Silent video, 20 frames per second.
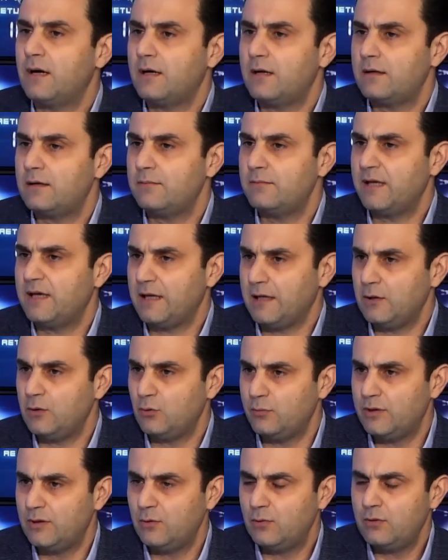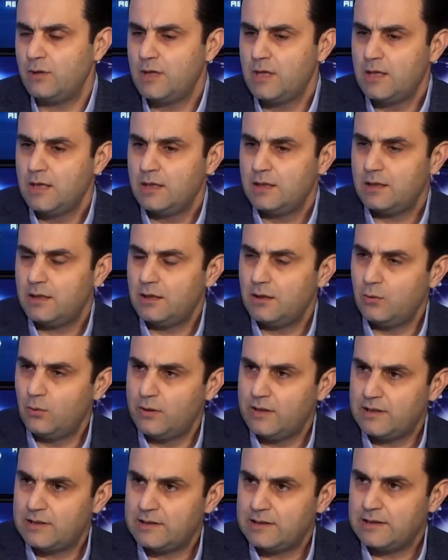بيعانوا منه مم. اللي هو
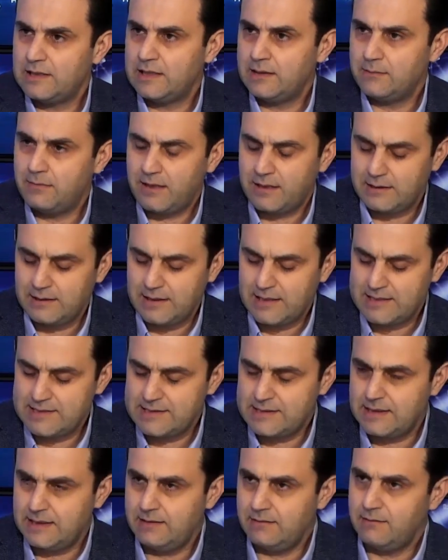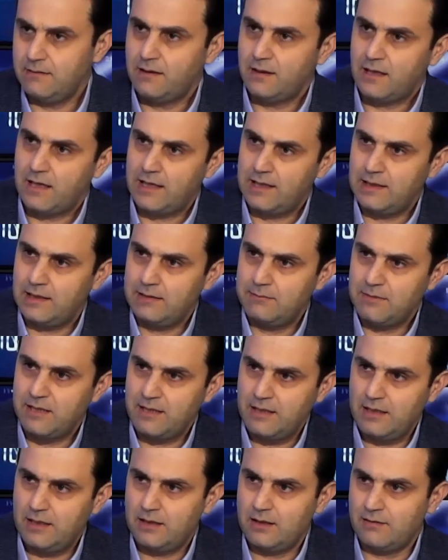ارتداد الماء الاسيد على
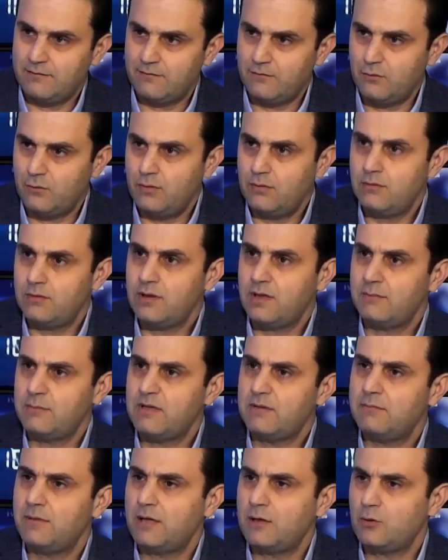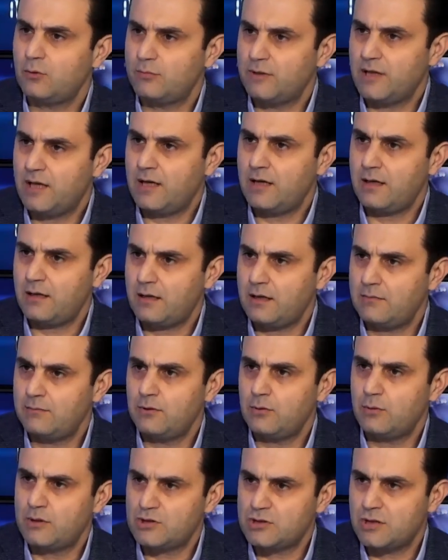المريء لفوق كمان بيعانوا من حرقه
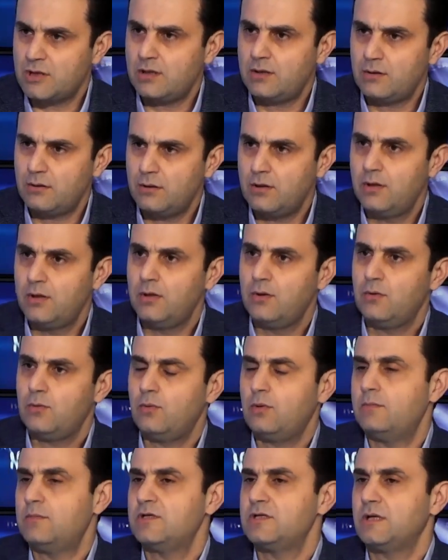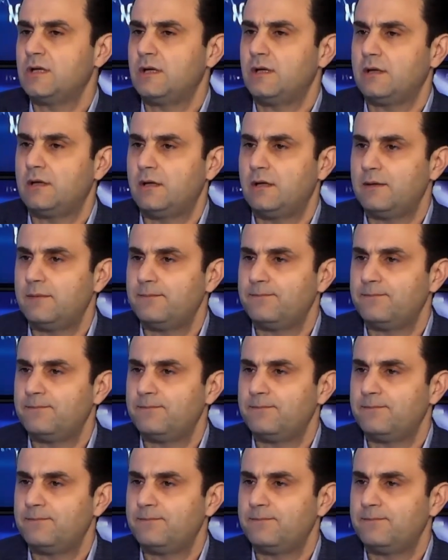من وجع والمشاكل كلها